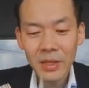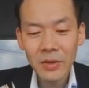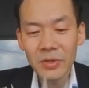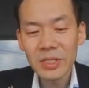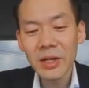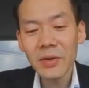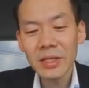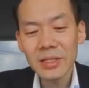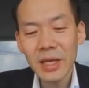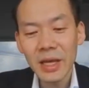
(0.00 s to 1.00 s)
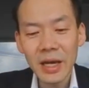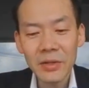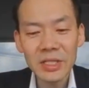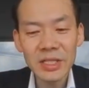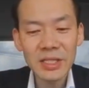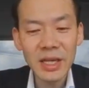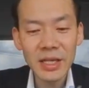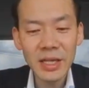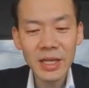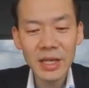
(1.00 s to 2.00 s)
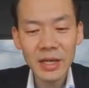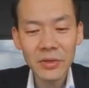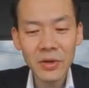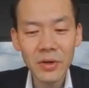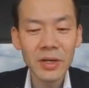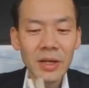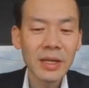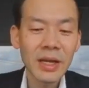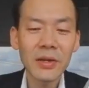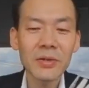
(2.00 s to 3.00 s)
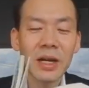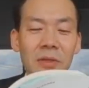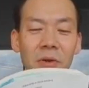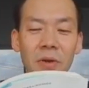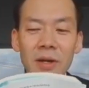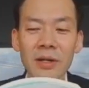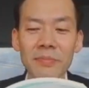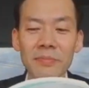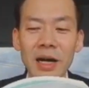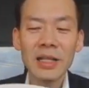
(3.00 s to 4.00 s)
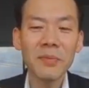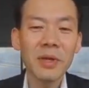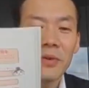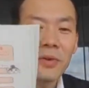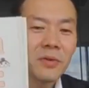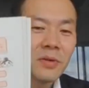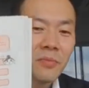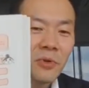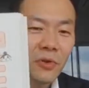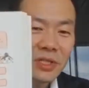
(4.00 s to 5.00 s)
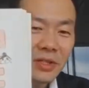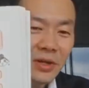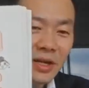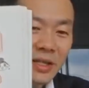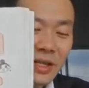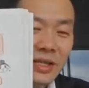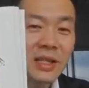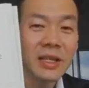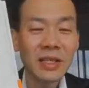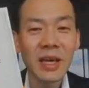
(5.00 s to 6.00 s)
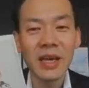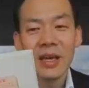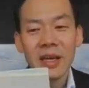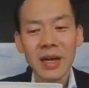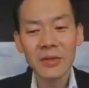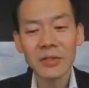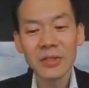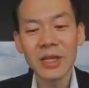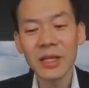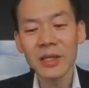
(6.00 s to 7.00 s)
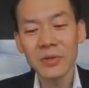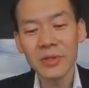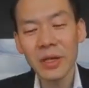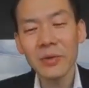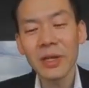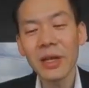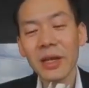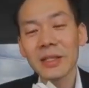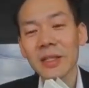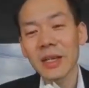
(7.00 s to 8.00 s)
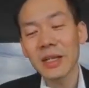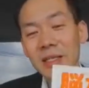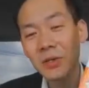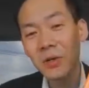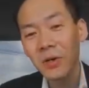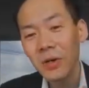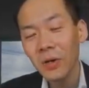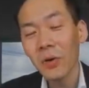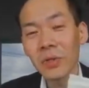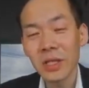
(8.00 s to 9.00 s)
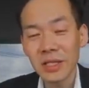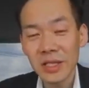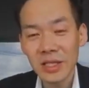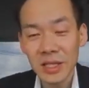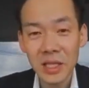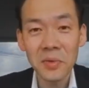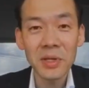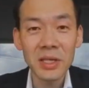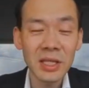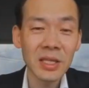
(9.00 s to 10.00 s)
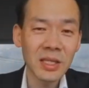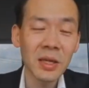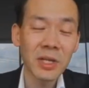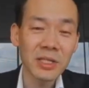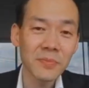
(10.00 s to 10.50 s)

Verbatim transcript: こちらはですね実際にキャラクターの、アニメのピヨコちゃんとかが出てきてですね女性に、ね、受け入れやすい形の本で出させていただいています。